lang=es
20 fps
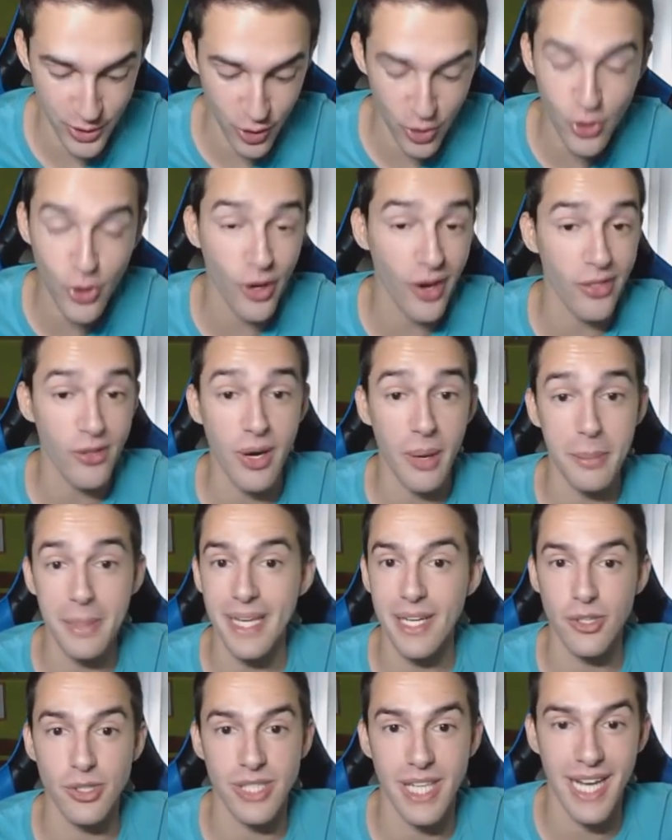Tengo el corazón a
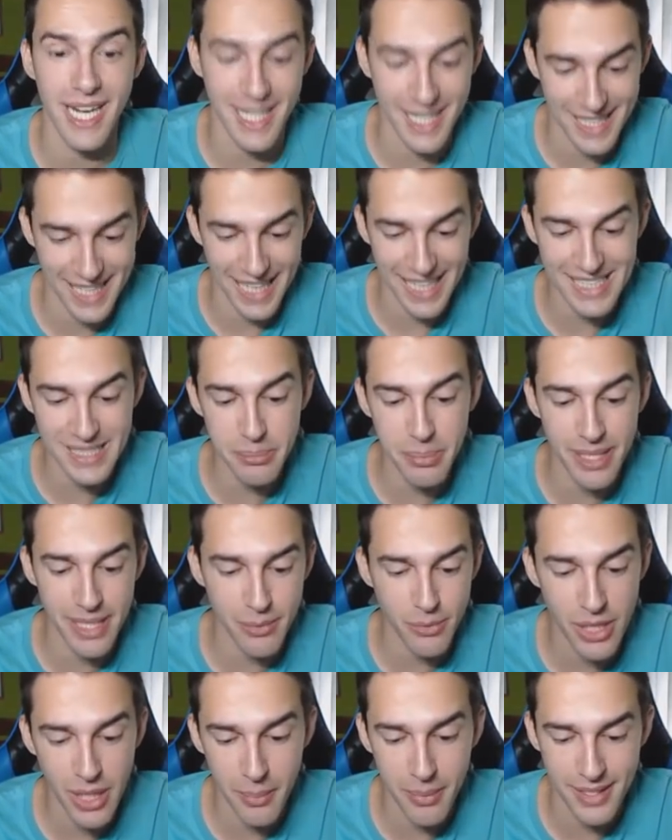mil, o sea Casi
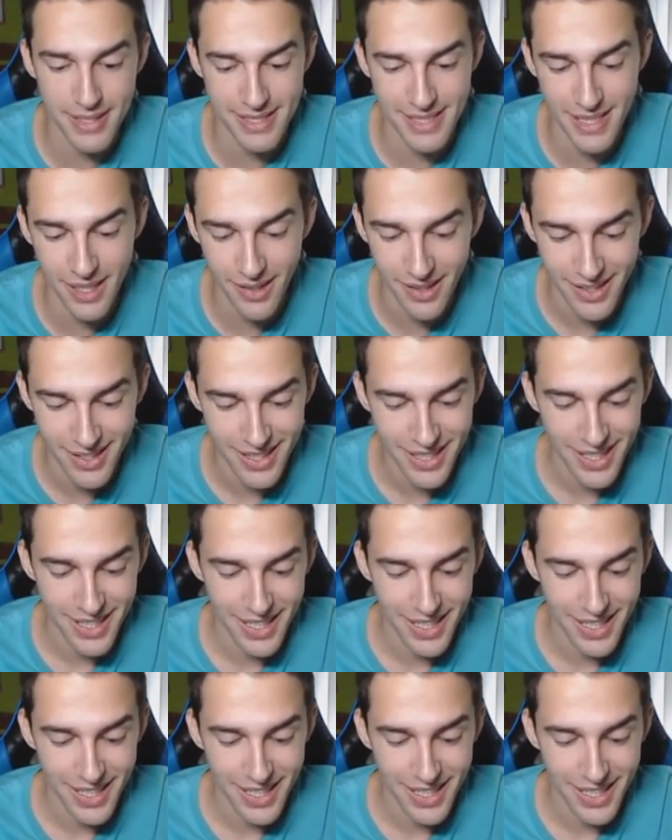perdemos la partida